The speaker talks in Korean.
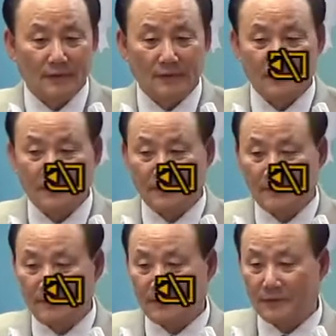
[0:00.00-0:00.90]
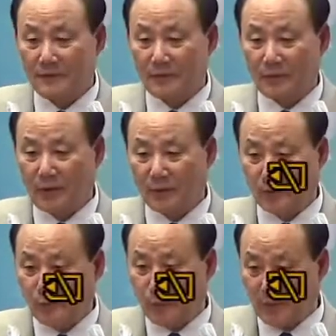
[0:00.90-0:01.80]
그
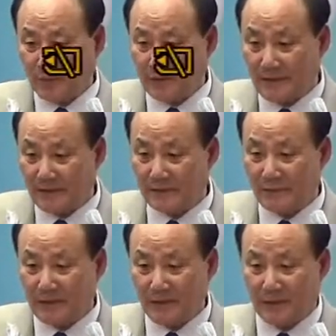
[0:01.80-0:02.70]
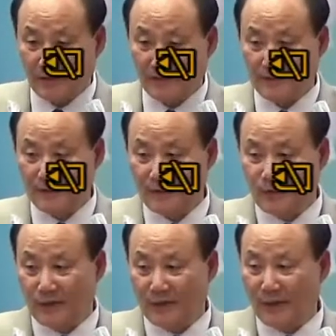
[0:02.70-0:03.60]
회교도가 많지 않습니까?
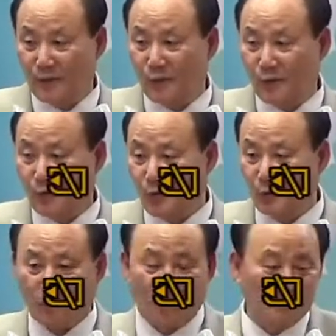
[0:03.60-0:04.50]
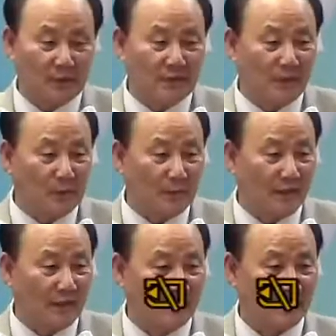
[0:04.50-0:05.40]
진정한 회교도도 없기 때문에
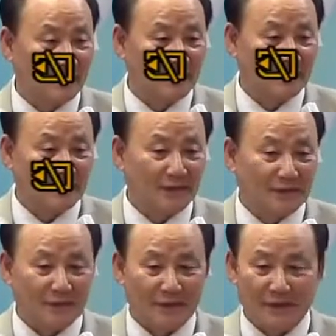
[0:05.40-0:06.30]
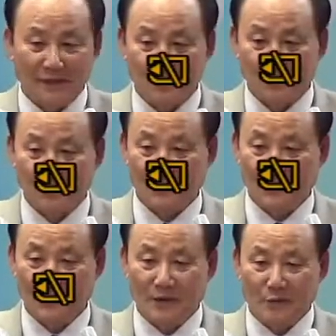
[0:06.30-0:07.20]
예, 아주
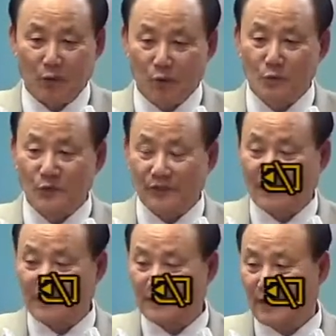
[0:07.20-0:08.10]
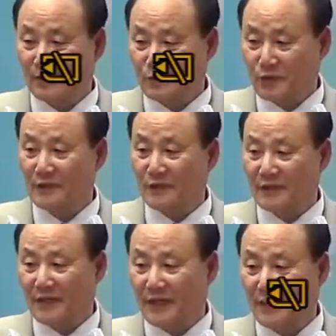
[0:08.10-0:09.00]
복음 전하기는 아주
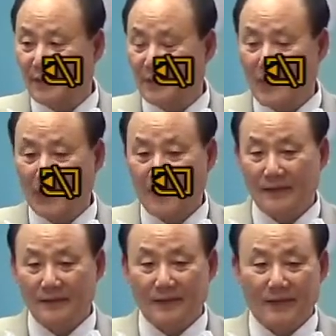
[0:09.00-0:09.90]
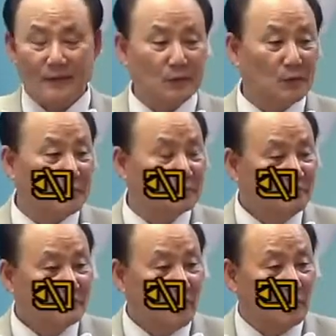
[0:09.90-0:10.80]
최적이다. 그래가지고
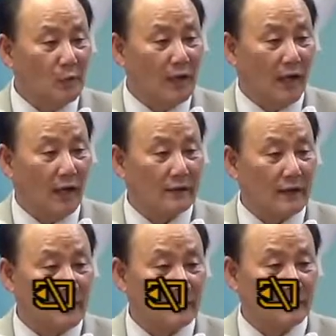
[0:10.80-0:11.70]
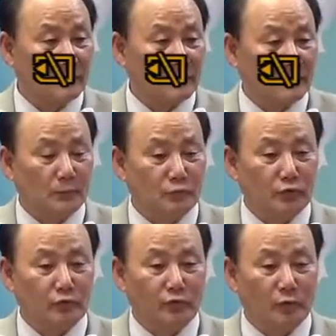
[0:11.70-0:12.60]
원래 안양
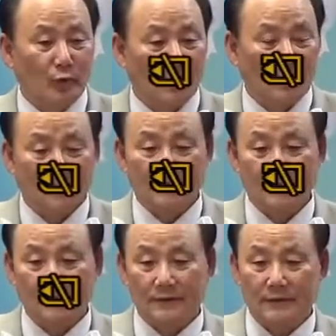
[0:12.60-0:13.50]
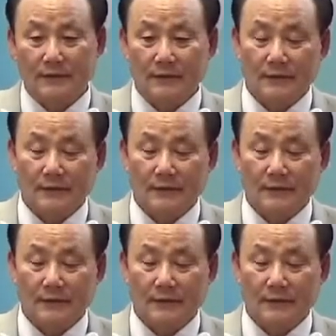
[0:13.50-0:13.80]
북부교회 그 이제